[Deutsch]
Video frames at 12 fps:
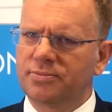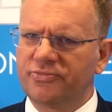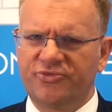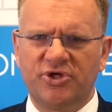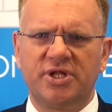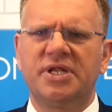
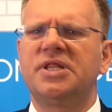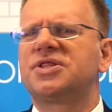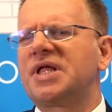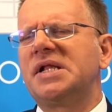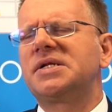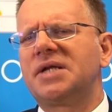wie
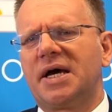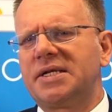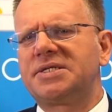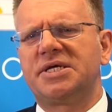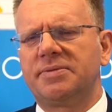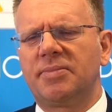selten
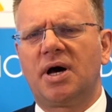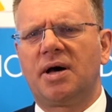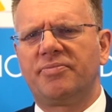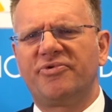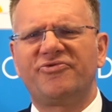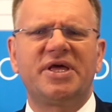ein Thema
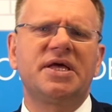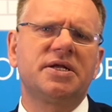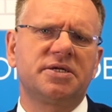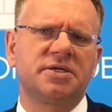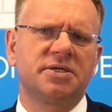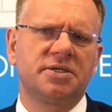
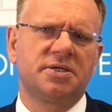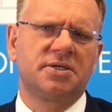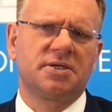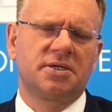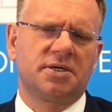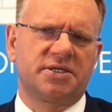bewegende
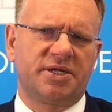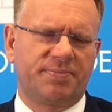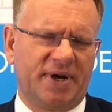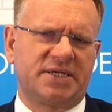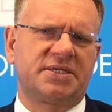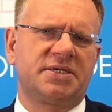
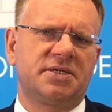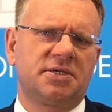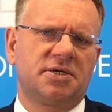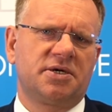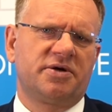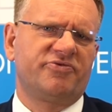Debatte.
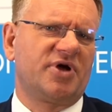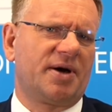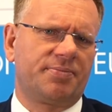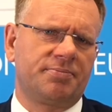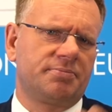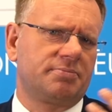Wir
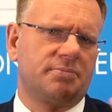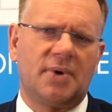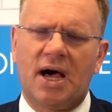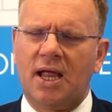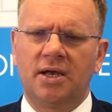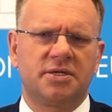haben
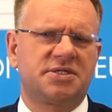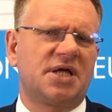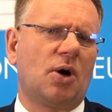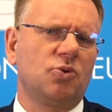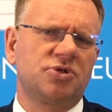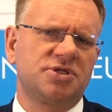alle
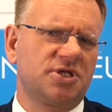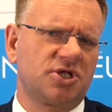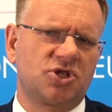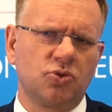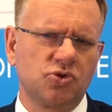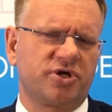tausende
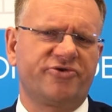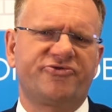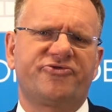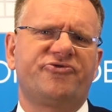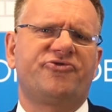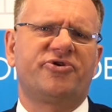
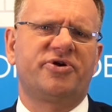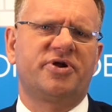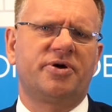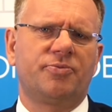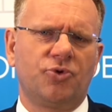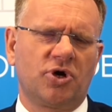Zuschriften von
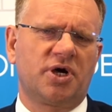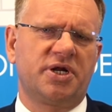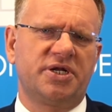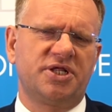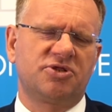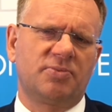Bürgern
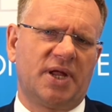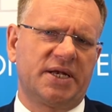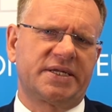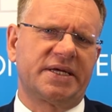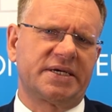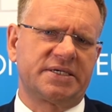in diesem
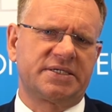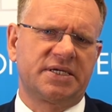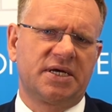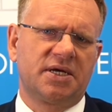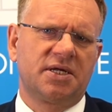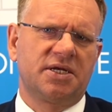Land gekriegt,
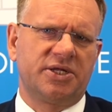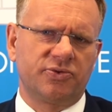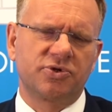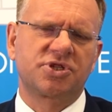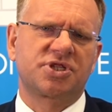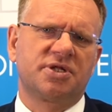die
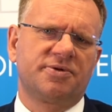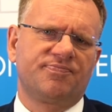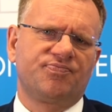uns,